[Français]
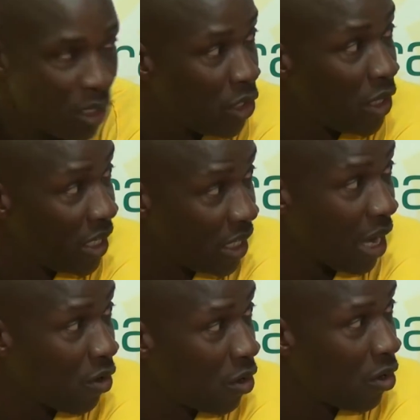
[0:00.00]
Je lui ai dit,
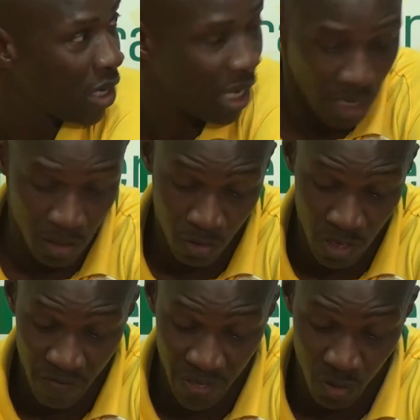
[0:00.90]
d'accord, ok. De toutes
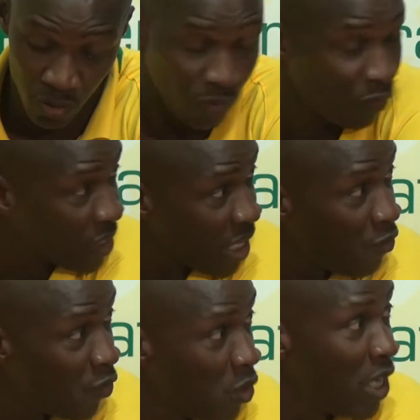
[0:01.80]
les façons, c'est
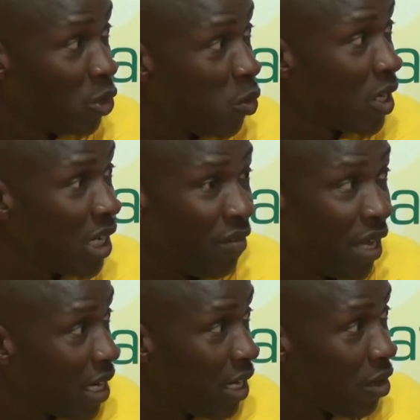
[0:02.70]
vous les joueurs qui devez
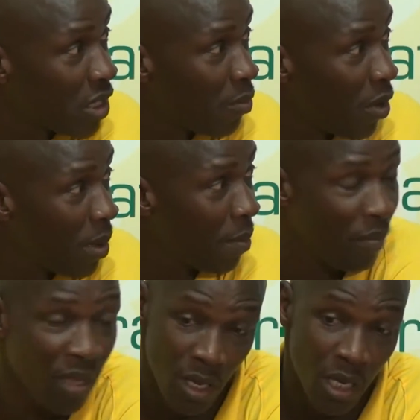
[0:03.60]
régler donc ce problème.
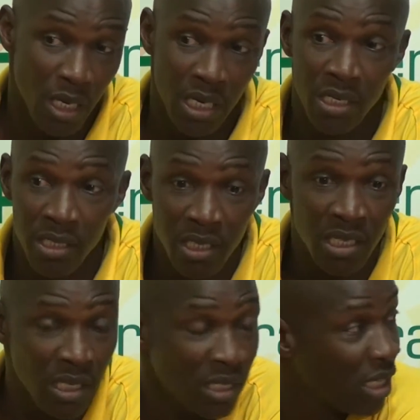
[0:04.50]
Ils
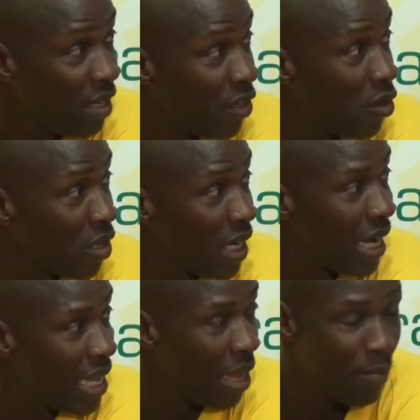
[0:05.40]
se devaient donc de
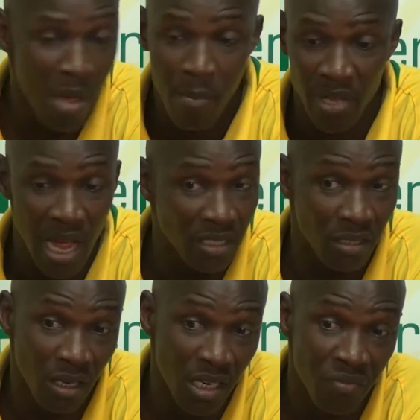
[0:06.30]
gagner. Même ça a été
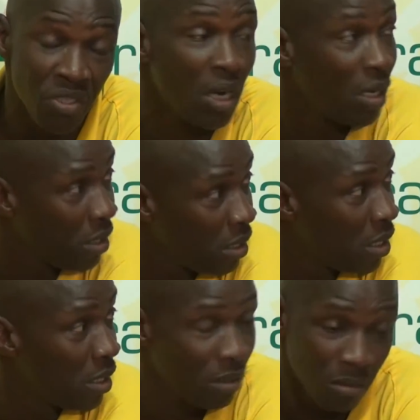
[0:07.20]
très difficile. 1,
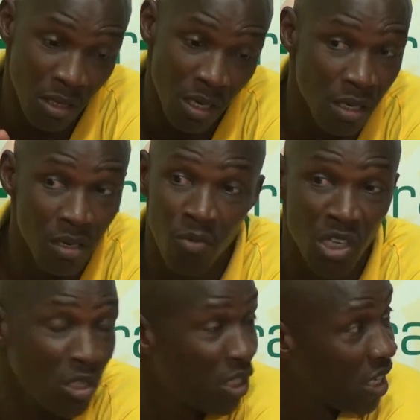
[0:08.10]
2, 1. Moi,
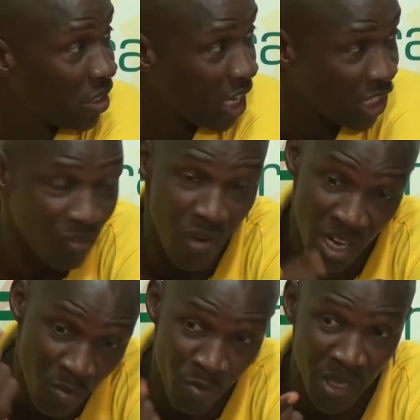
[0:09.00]
je le dis que chaque fois
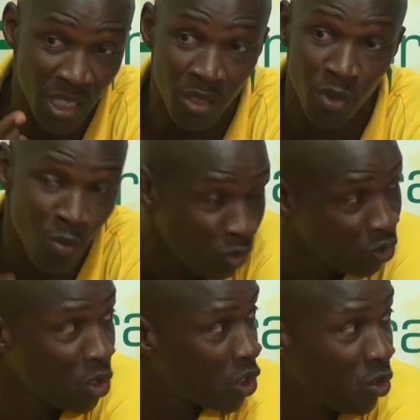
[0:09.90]
qu'ils mettaient un but,
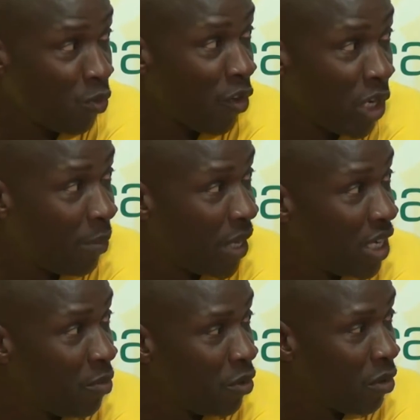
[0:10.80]
nous aussi, nous pouvons les mettre
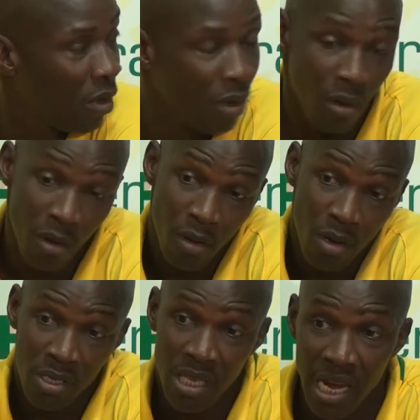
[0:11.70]
des buts.
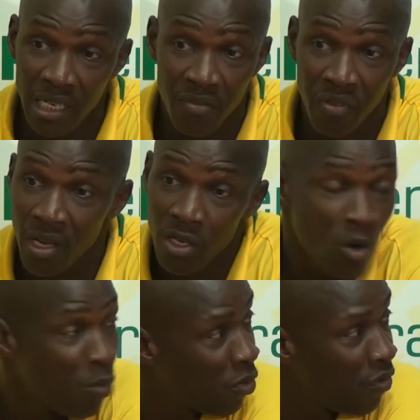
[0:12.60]
Et ça a été fait, ils
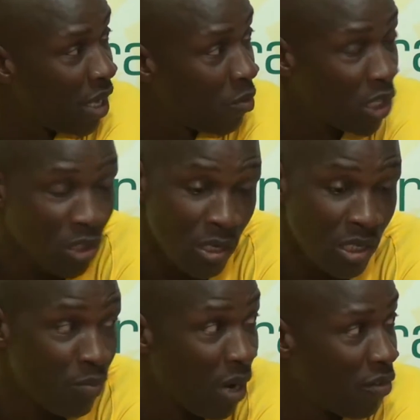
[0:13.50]
l'ont prouvé. Moi, je le
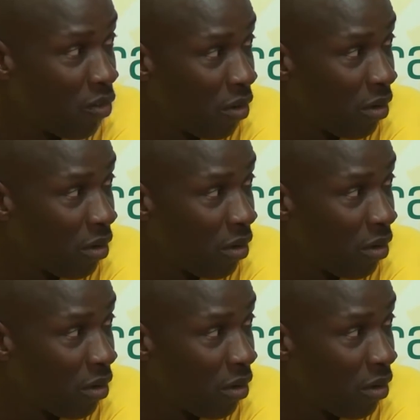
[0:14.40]
dis bravo.